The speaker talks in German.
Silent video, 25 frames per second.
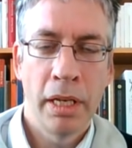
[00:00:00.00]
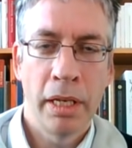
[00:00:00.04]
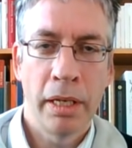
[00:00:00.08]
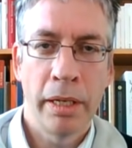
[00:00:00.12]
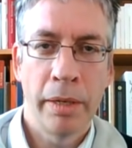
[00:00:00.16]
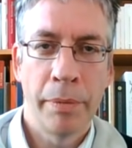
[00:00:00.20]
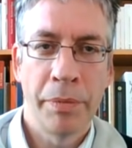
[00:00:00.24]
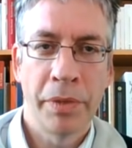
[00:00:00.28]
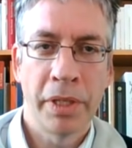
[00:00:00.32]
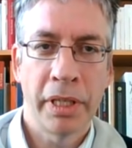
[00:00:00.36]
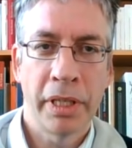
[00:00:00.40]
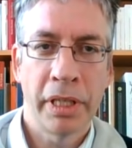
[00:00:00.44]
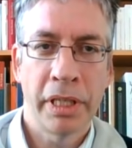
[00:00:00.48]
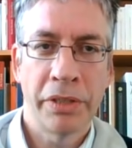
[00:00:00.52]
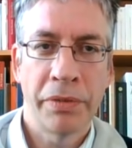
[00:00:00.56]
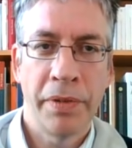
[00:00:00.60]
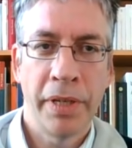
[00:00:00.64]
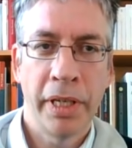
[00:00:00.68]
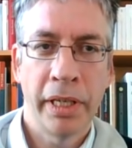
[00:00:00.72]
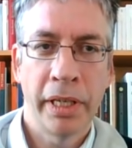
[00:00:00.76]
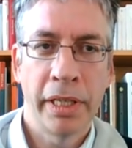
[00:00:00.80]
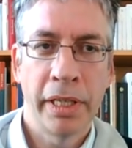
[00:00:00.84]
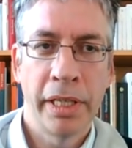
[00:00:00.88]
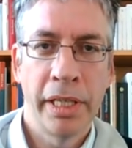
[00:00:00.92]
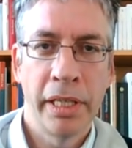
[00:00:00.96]
Ähm, es
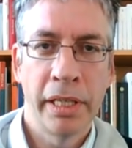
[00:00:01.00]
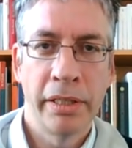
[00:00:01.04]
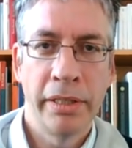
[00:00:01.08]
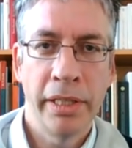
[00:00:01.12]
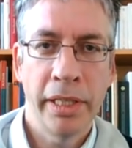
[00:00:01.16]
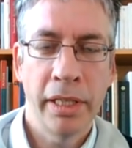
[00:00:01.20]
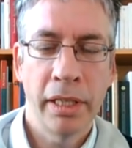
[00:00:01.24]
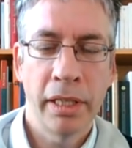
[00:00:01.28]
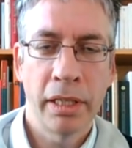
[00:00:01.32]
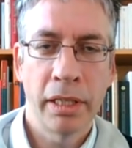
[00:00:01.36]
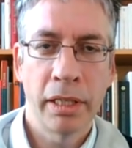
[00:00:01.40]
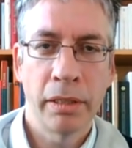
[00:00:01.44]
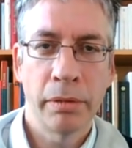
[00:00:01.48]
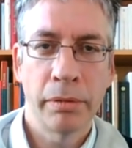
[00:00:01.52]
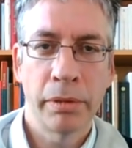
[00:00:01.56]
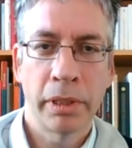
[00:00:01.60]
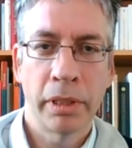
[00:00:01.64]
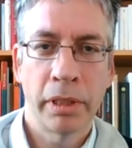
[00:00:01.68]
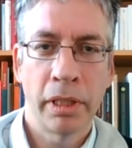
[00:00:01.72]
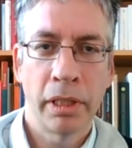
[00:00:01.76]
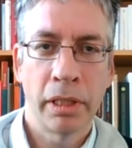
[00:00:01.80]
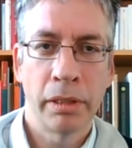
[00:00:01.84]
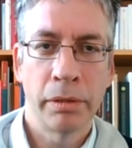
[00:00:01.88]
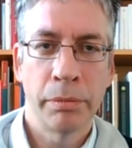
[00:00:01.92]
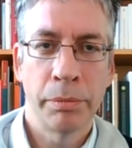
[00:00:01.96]
wäre hier
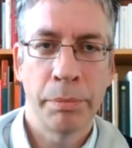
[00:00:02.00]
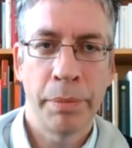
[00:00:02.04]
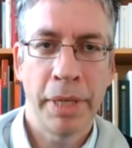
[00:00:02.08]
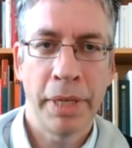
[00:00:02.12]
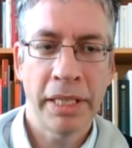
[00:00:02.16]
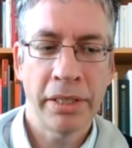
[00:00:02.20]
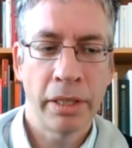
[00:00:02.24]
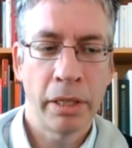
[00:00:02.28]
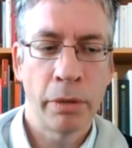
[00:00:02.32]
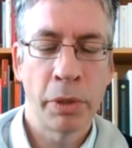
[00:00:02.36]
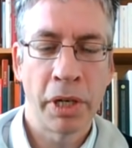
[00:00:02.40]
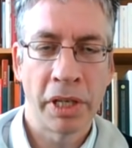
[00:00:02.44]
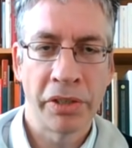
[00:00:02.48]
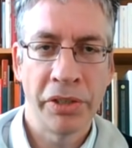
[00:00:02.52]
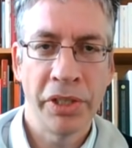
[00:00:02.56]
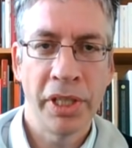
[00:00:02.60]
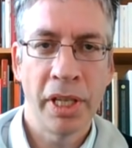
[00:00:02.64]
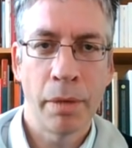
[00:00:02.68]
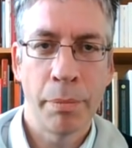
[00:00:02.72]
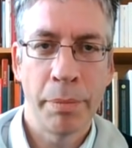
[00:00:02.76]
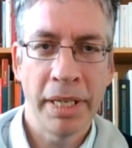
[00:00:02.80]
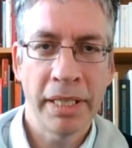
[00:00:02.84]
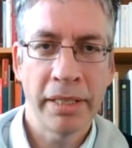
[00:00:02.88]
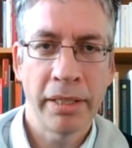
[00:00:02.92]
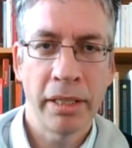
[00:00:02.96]
sicherer, besser oder
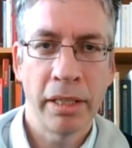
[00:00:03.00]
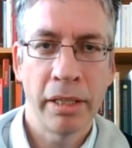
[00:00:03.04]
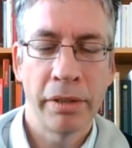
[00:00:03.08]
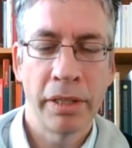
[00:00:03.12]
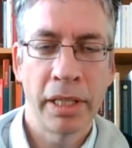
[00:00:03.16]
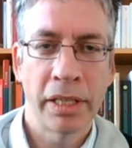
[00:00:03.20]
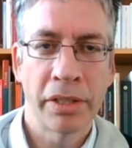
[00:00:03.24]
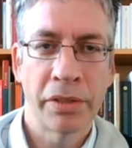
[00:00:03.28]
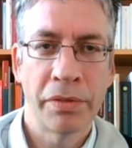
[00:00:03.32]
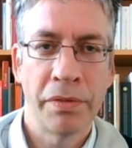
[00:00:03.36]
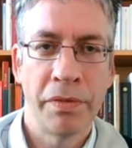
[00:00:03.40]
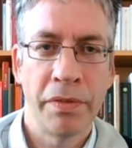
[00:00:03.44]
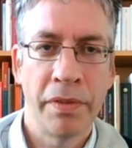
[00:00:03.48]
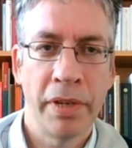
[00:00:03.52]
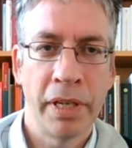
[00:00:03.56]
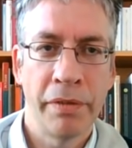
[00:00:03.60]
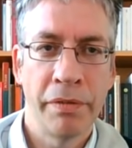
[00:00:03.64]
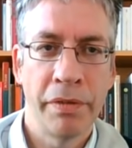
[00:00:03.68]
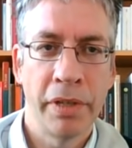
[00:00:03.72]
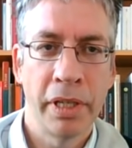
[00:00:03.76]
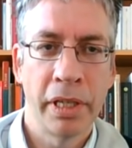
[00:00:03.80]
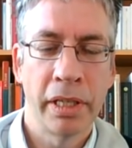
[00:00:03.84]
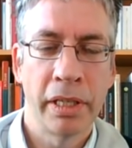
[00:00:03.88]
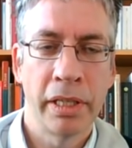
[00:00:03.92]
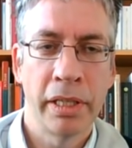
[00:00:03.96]
sicher besser, dass
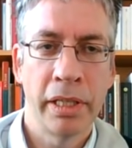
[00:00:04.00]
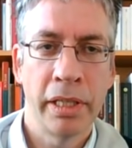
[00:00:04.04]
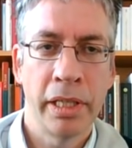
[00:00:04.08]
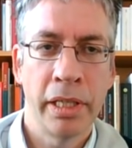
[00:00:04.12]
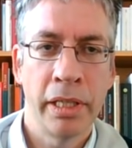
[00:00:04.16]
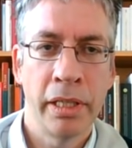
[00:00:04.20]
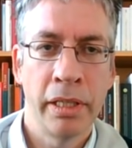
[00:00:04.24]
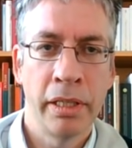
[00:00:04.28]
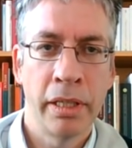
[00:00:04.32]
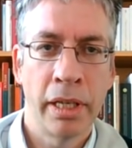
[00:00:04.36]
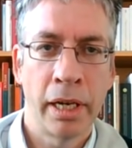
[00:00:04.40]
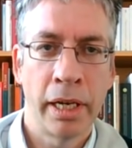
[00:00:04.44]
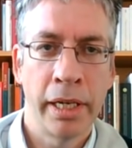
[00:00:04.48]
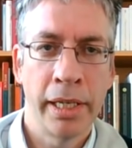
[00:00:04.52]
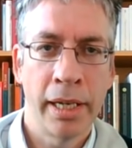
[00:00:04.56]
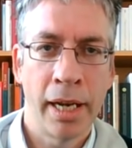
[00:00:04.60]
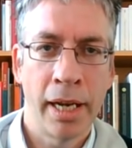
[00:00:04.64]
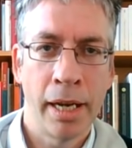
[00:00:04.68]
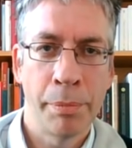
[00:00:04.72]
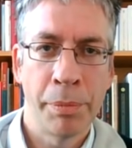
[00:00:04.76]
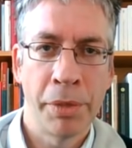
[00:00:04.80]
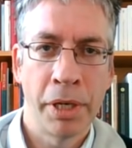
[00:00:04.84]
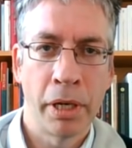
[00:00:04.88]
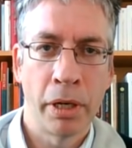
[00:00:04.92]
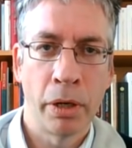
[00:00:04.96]
wenn wir in der,
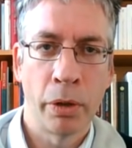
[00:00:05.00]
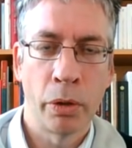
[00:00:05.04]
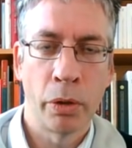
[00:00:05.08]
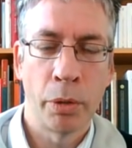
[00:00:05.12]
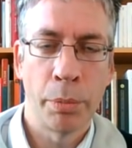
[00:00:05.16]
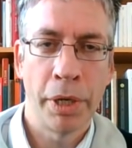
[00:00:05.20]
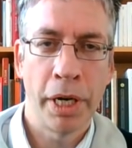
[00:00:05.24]
innerhalb der